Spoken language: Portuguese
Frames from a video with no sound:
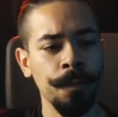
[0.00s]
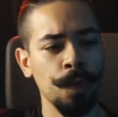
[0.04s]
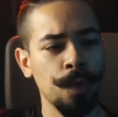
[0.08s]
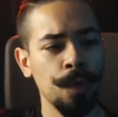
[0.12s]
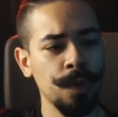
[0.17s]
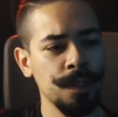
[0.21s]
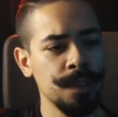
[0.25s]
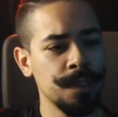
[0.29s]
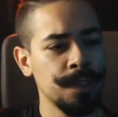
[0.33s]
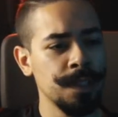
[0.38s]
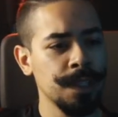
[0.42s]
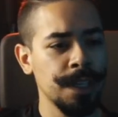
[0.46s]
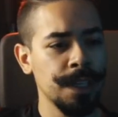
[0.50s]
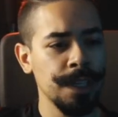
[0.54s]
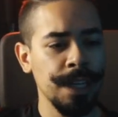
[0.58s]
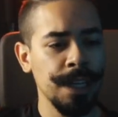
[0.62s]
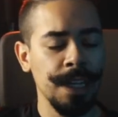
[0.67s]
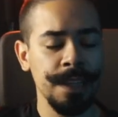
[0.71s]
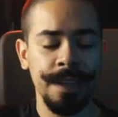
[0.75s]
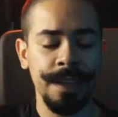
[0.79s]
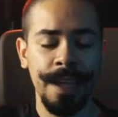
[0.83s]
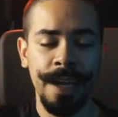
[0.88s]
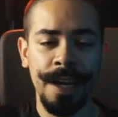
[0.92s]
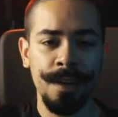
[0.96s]
coisas em que
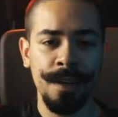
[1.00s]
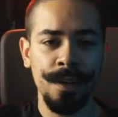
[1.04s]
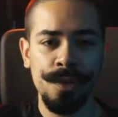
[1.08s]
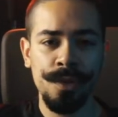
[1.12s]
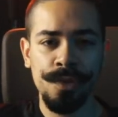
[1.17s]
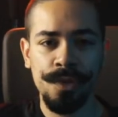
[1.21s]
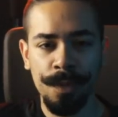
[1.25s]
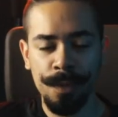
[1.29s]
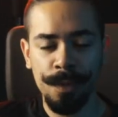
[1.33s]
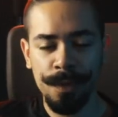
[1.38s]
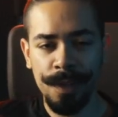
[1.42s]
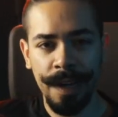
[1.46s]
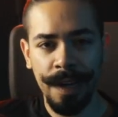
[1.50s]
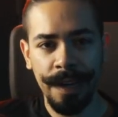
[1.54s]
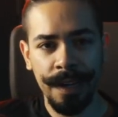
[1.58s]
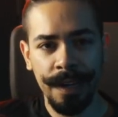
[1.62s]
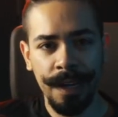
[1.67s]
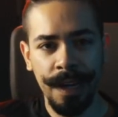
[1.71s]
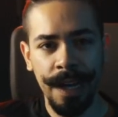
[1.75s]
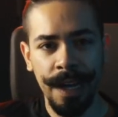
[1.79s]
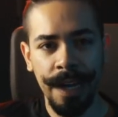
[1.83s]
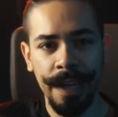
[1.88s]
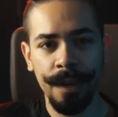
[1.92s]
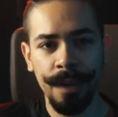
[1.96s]
na Terra nós somos
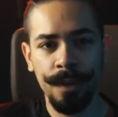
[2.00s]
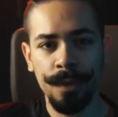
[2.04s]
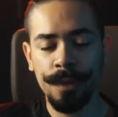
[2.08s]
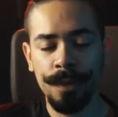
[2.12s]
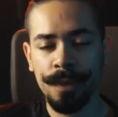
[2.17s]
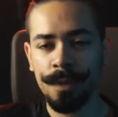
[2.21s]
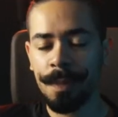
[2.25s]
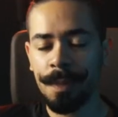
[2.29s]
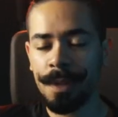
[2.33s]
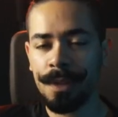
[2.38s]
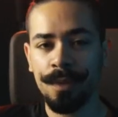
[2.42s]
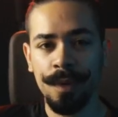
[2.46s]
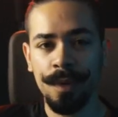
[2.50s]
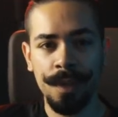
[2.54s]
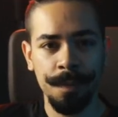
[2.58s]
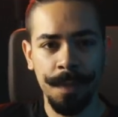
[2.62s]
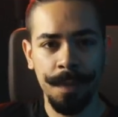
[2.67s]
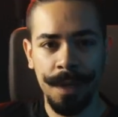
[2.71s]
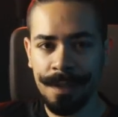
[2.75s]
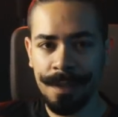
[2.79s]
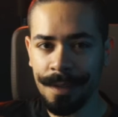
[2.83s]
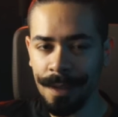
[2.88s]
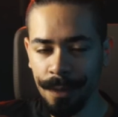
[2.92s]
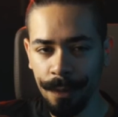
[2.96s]
arcaicos, pessoas
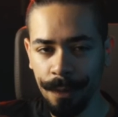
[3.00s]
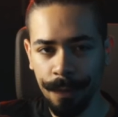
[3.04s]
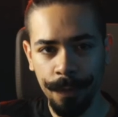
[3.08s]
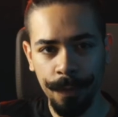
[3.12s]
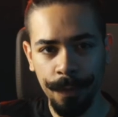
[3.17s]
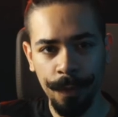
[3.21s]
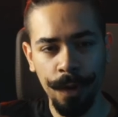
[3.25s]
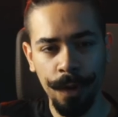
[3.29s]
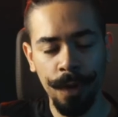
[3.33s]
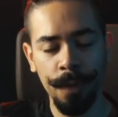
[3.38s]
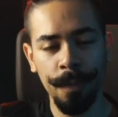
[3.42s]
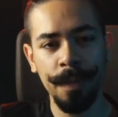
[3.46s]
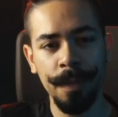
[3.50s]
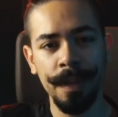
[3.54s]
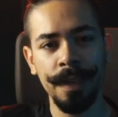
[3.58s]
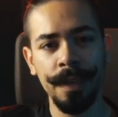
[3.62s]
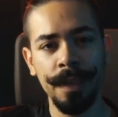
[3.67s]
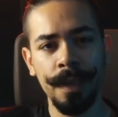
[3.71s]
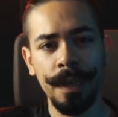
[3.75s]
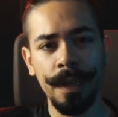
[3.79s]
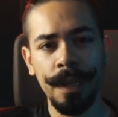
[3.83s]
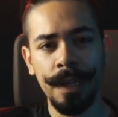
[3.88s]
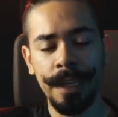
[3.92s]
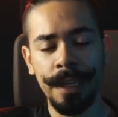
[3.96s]
passando fome.